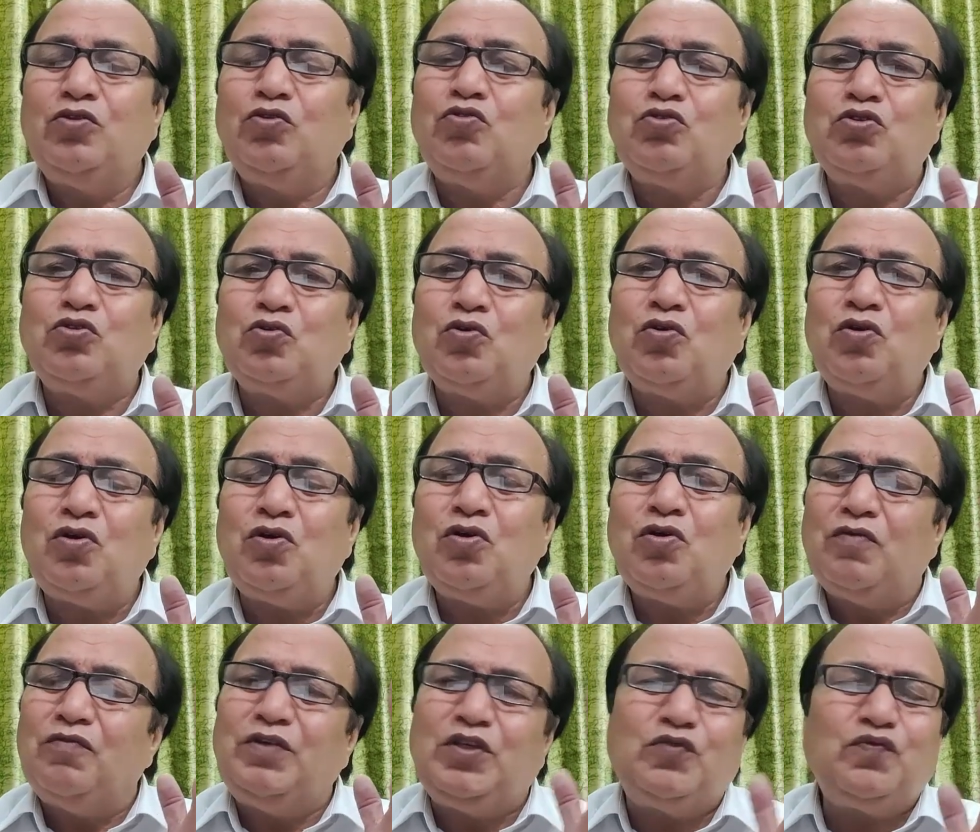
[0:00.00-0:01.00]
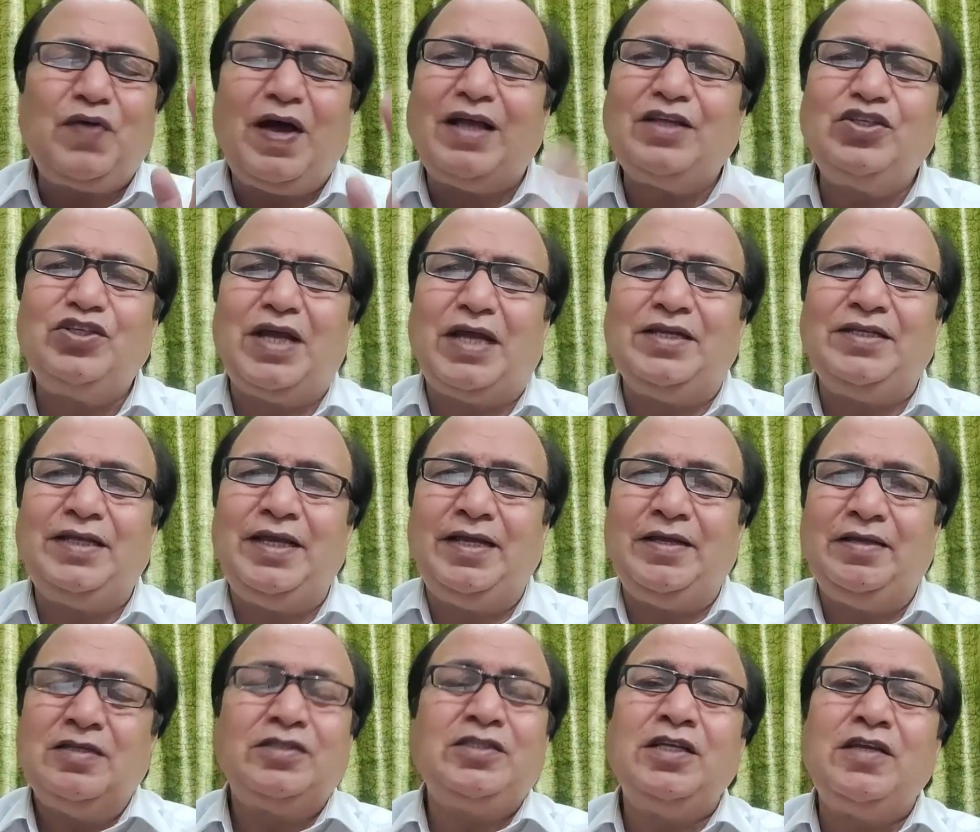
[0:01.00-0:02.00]
दोस्तों विश्वास जानिए
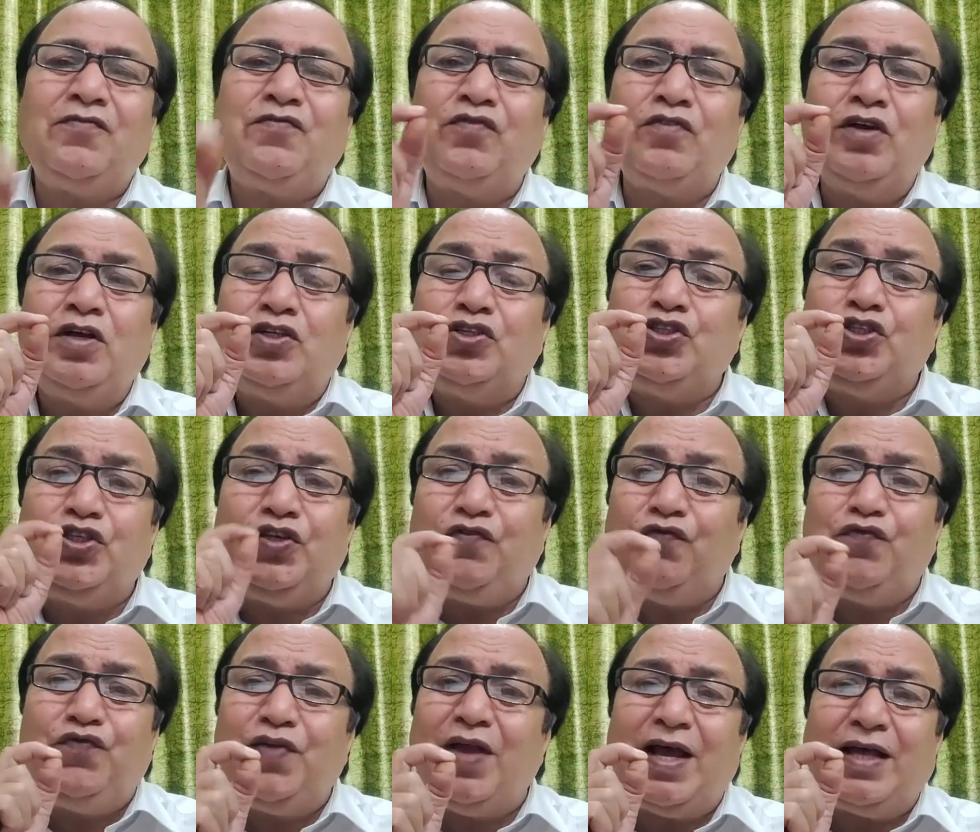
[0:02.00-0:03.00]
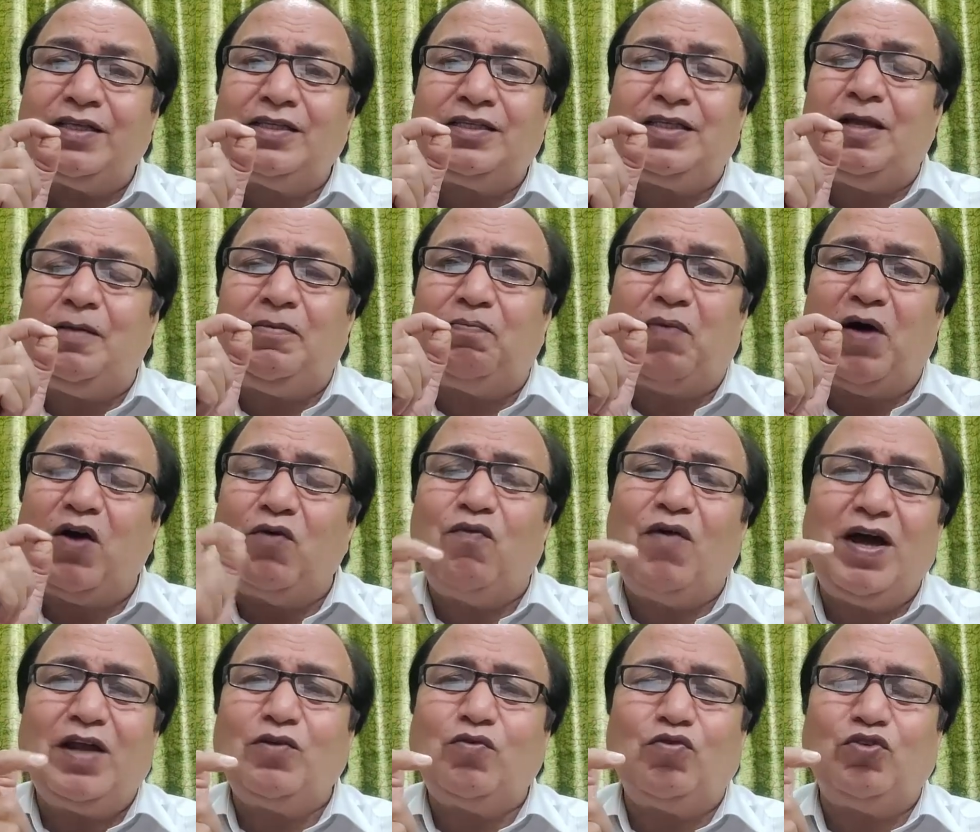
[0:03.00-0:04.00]
सिर्फ जिव्या से
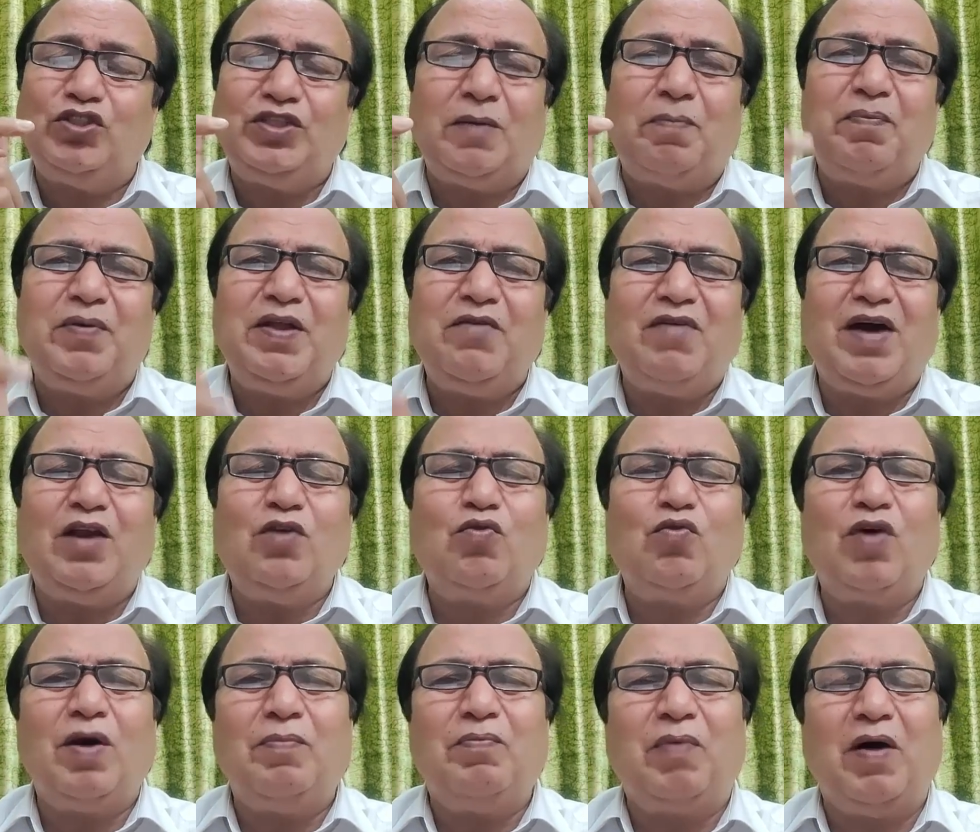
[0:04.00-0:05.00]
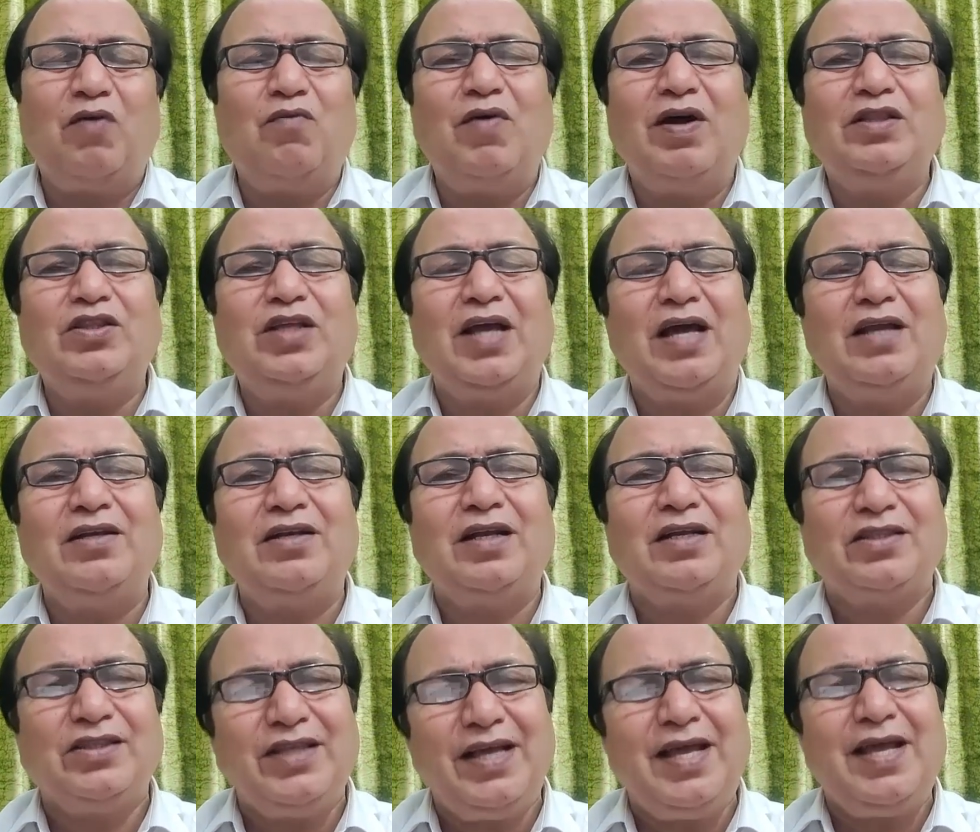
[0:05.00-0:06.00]
भगवान को जपने वालों का भगवान ध्यान
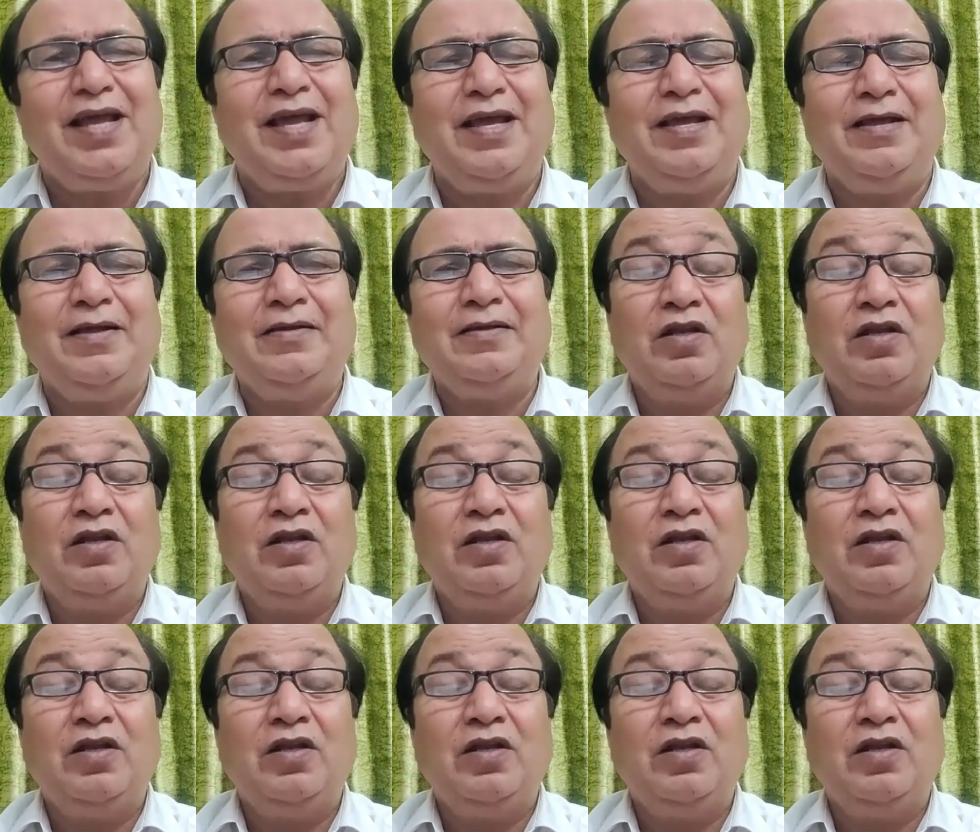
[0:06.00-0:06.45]
रखते हैं